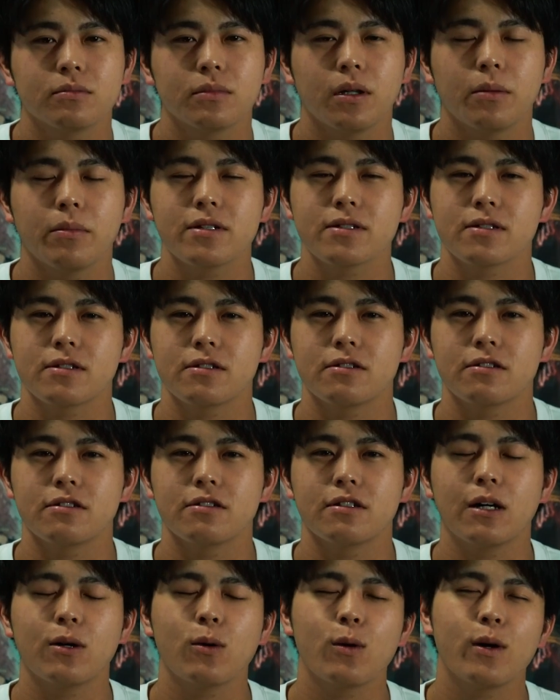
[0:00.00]
まあ、まず
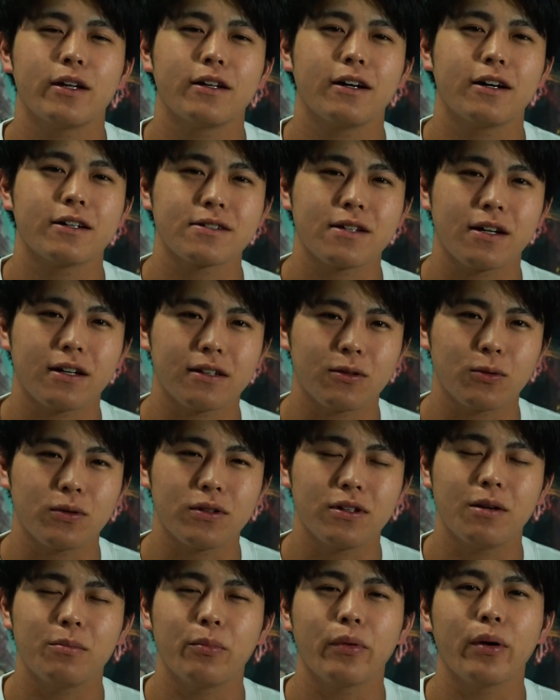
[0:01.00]
名古屋で朝と
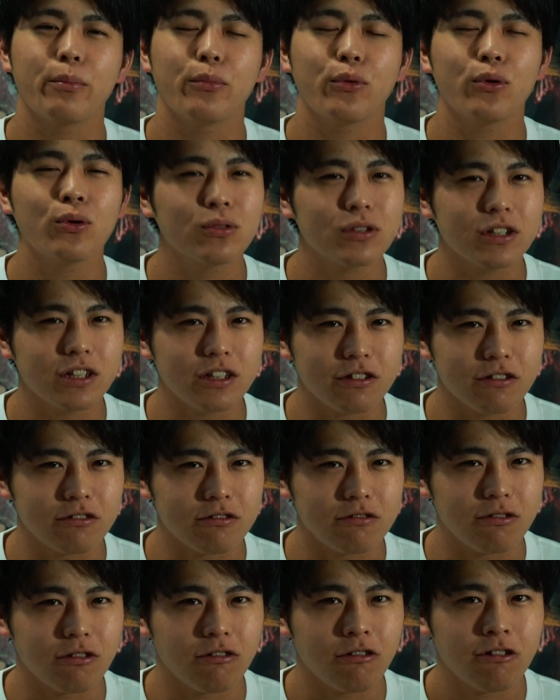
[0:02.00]
いえば
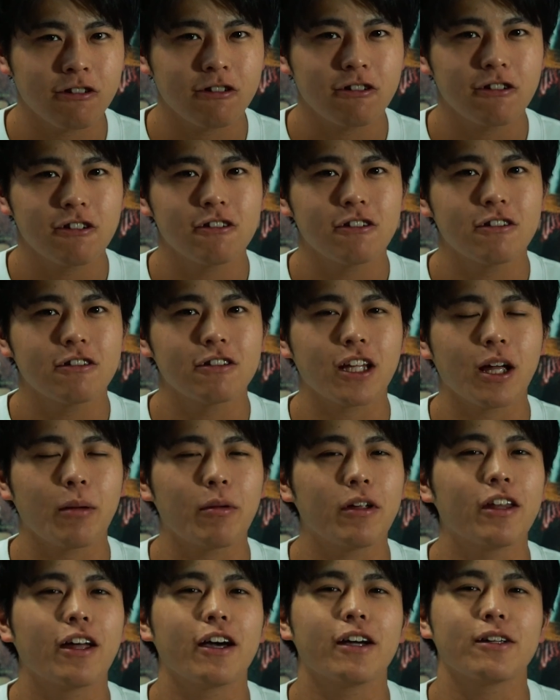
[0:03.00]
モーニングを食
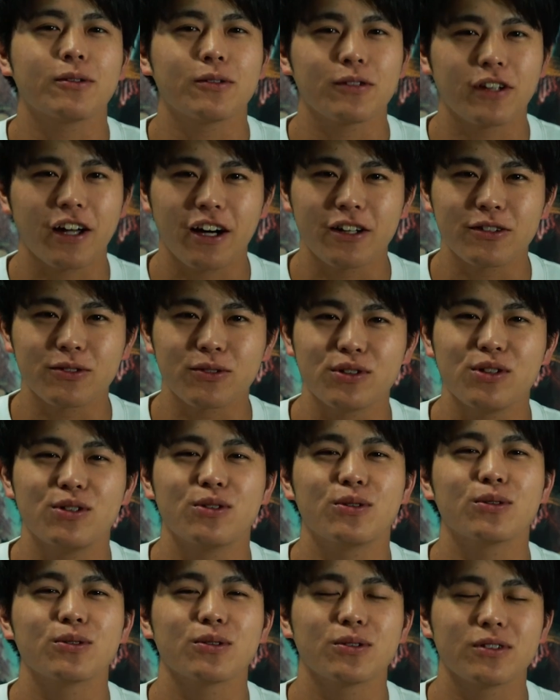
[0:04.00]
べないとなとい
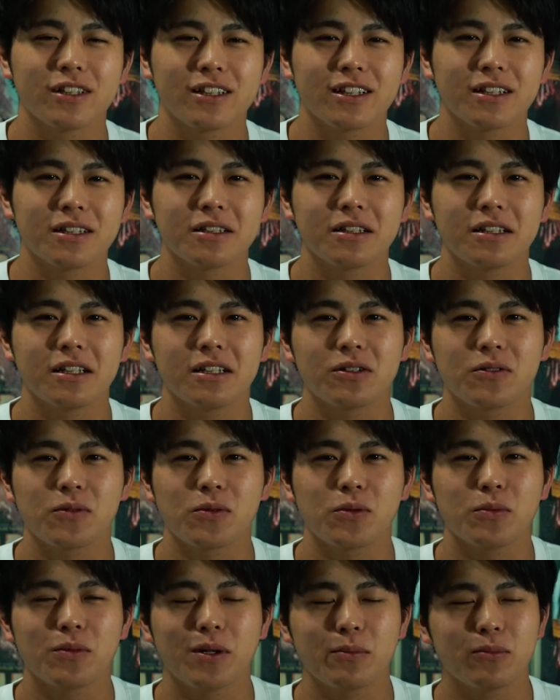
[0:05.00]
うことで、えっ
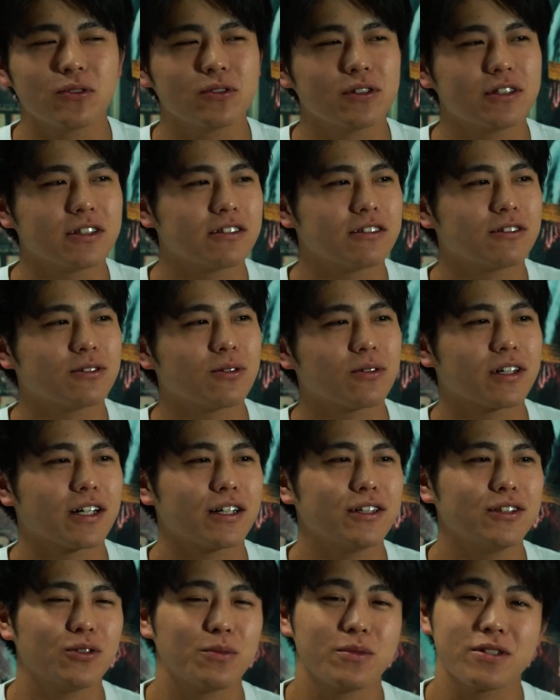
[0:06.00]
とまあ、モーニングどっか
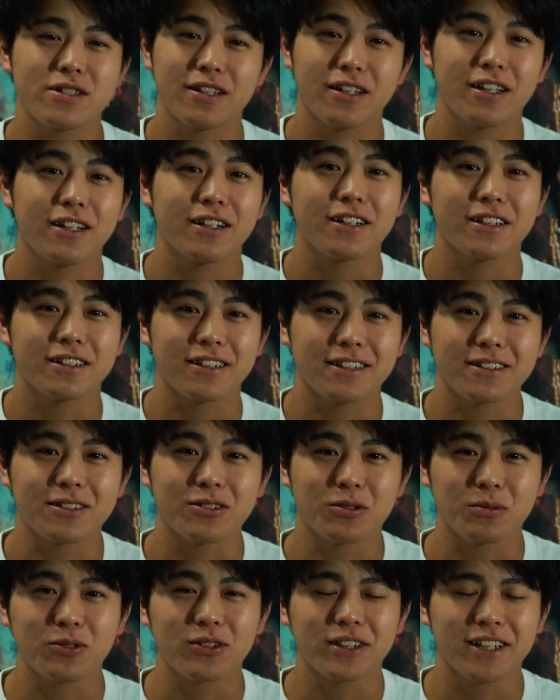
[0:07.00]
いいお店ないかな
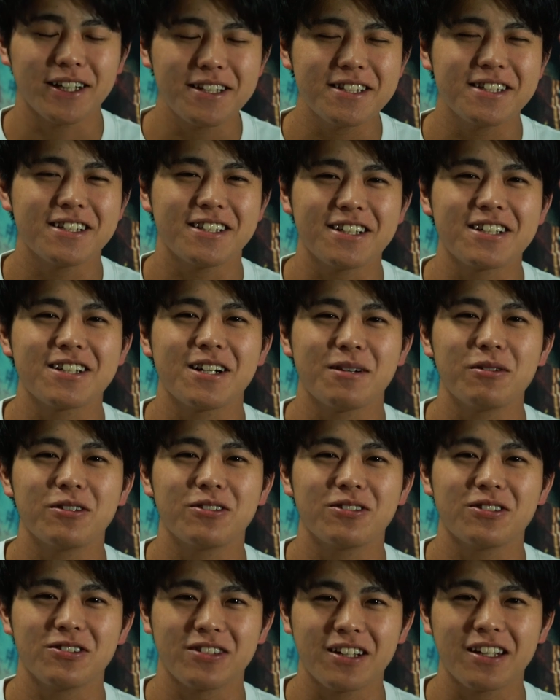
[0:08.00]
と思う現地で調べ
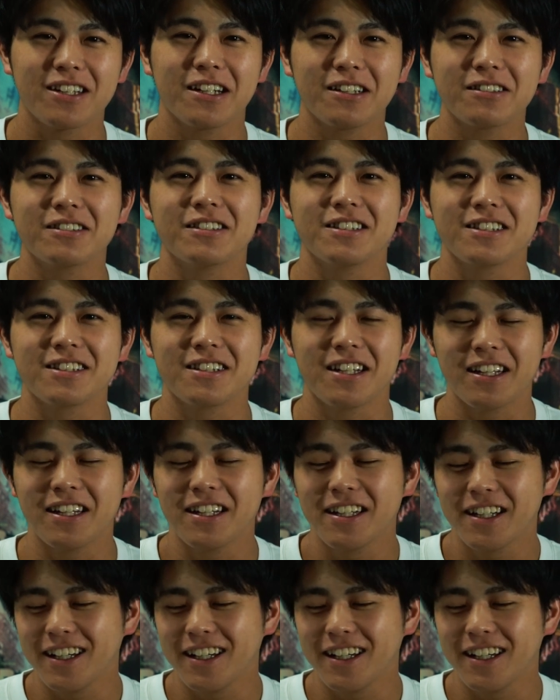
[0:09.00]
るっていう低たらくですね